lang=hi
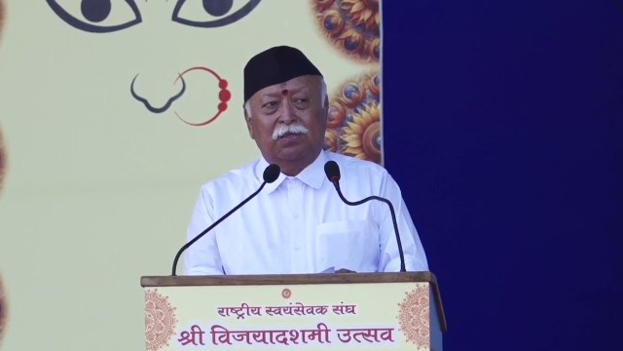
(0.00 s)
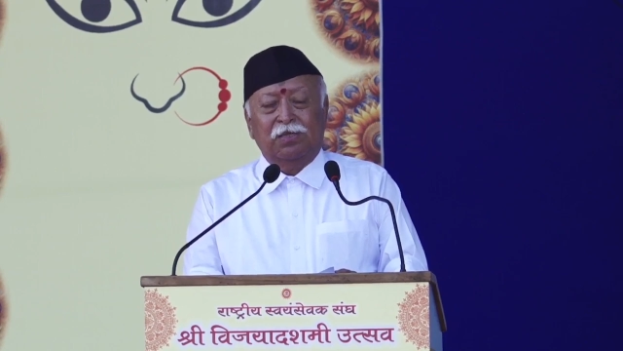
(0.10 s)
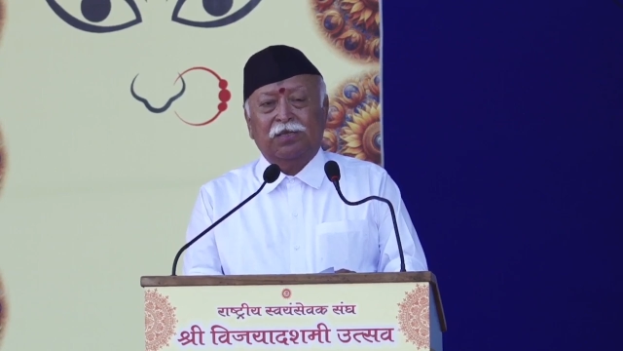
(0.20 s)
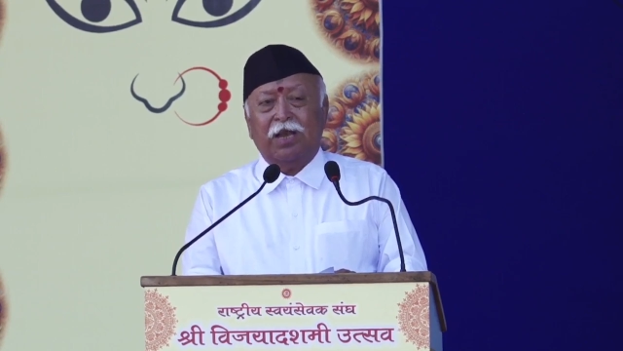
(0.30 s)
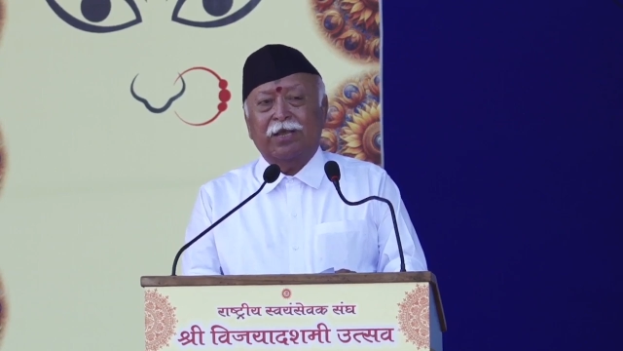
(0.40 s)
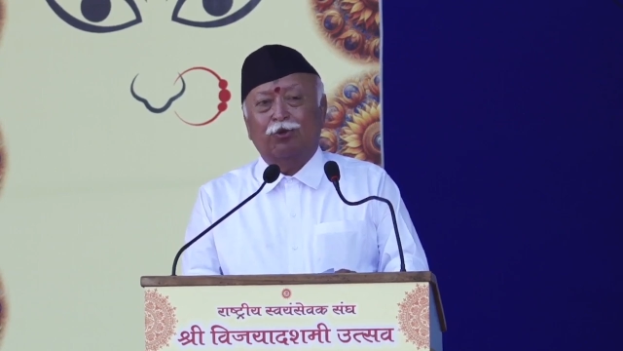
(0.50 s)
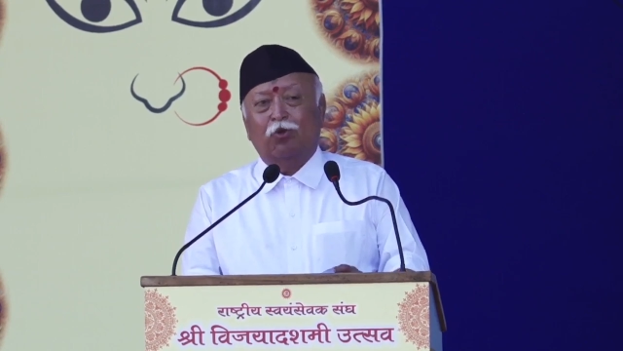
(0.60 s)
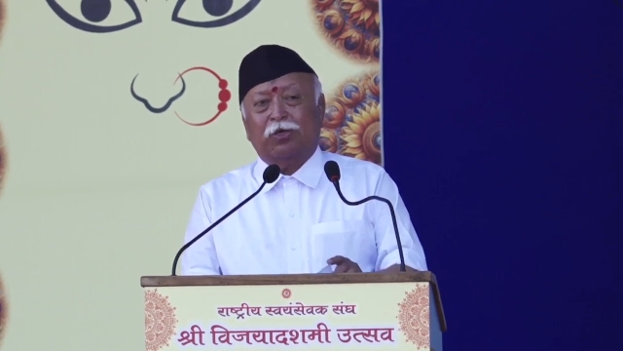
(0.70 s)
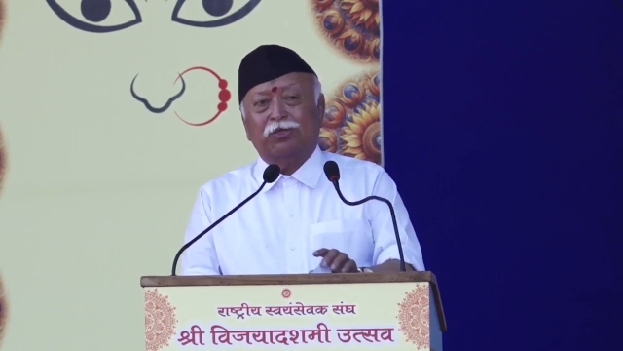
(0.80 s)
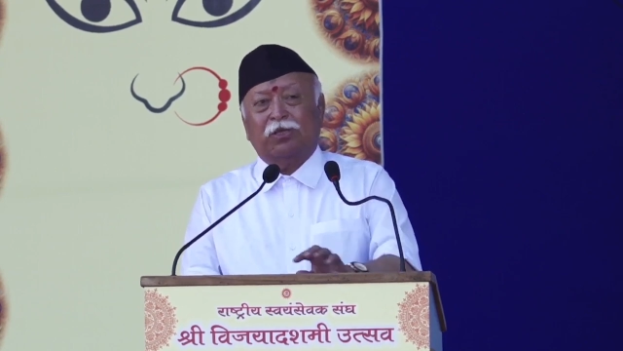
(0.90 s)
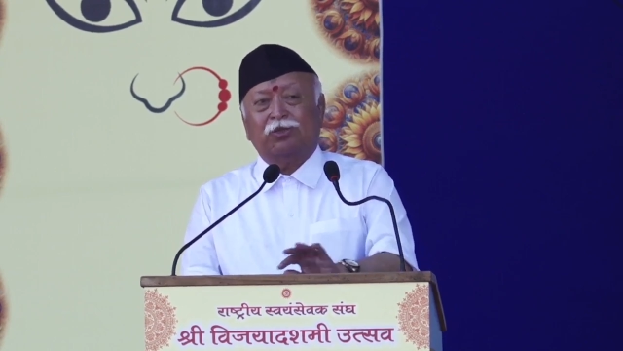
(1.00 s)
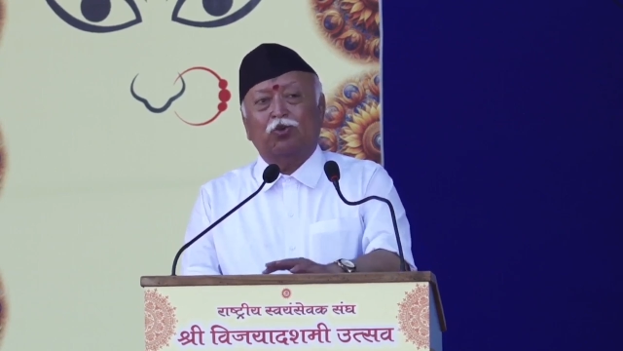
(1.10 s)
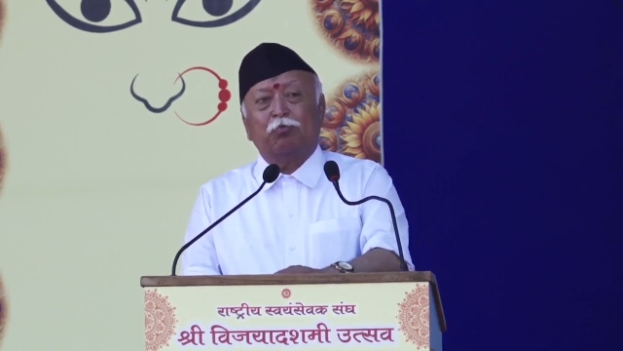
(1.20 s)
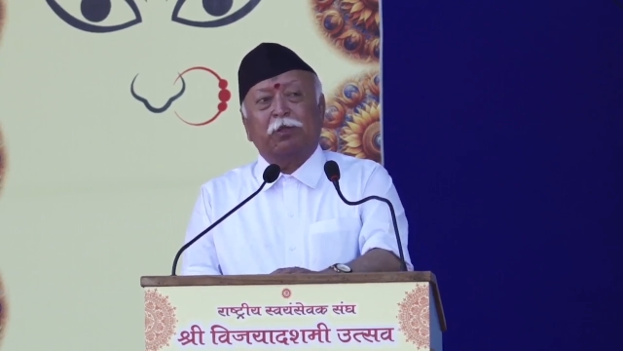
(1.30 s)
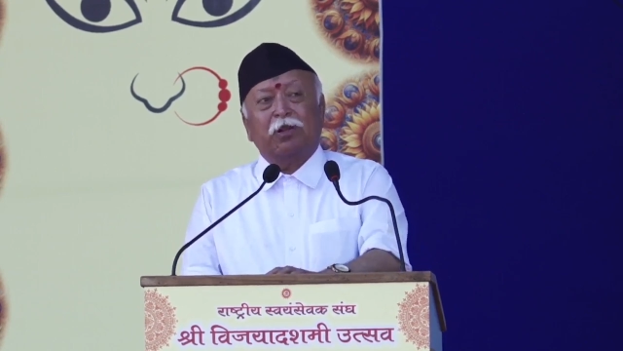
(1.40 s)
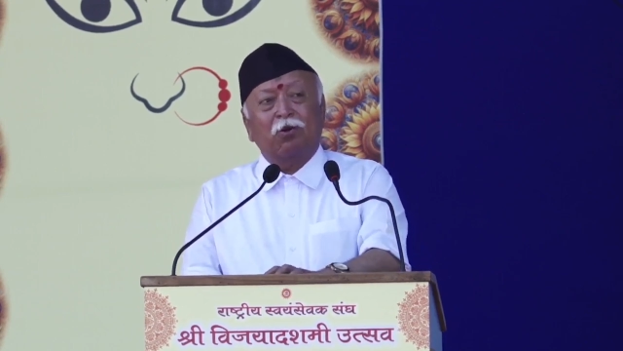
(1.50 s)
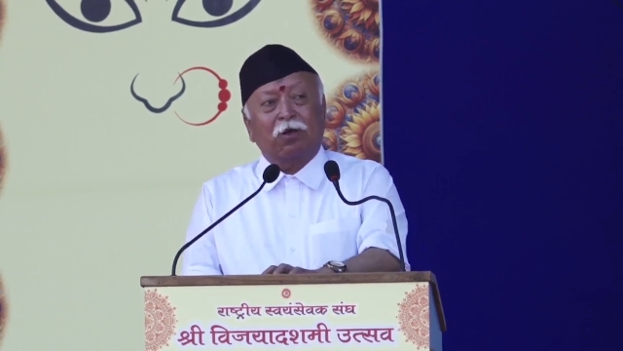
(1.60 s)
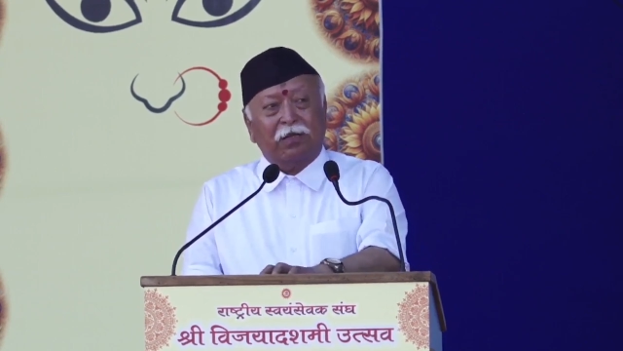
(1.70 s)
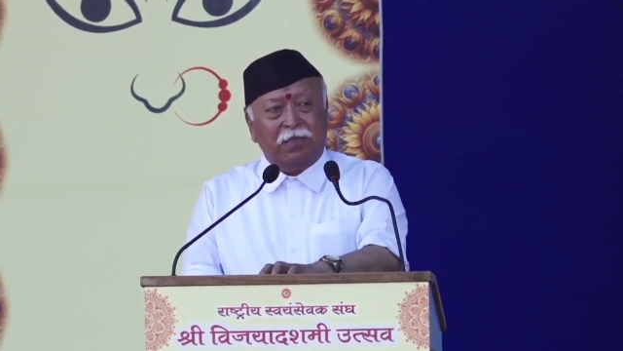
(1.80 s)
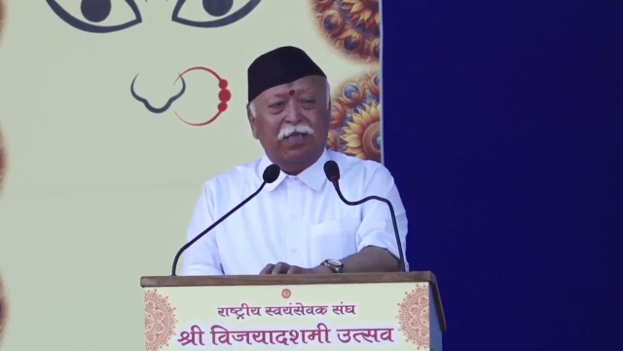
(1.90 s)
दिशाहीनों की शक्ति उपद्रव
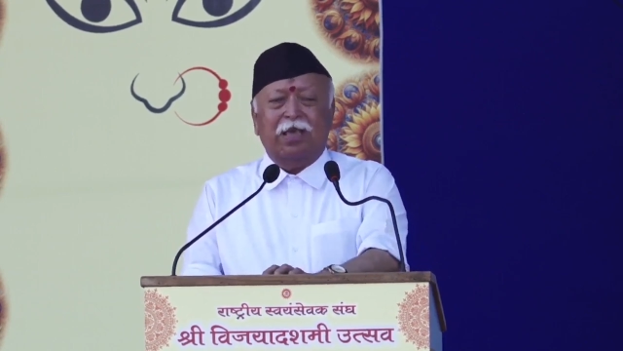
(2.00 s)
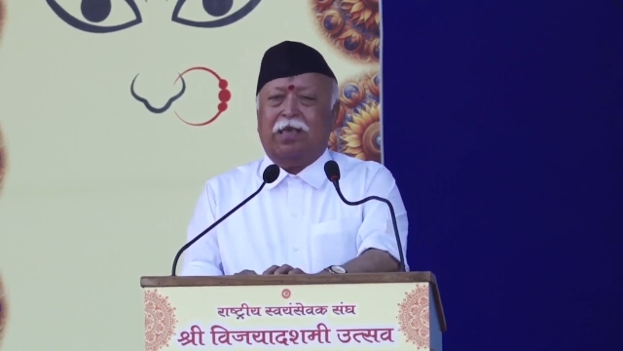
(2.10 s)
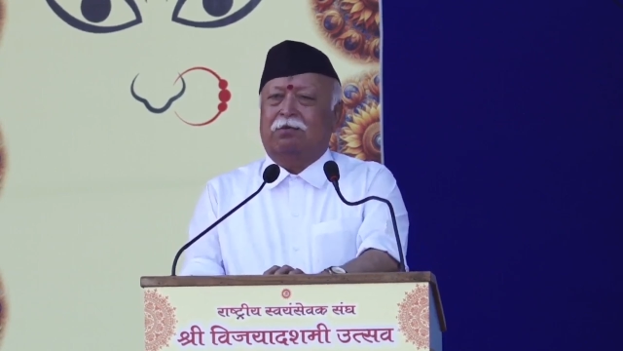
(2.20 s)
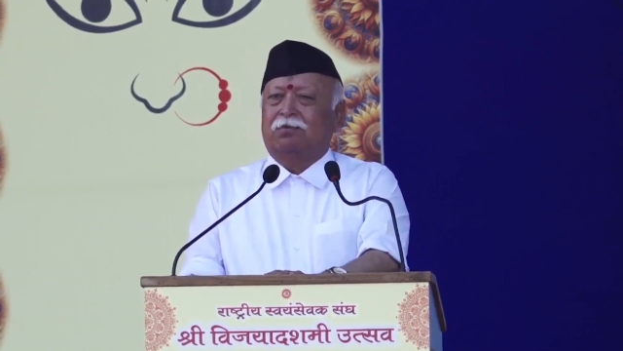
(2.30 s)
करती है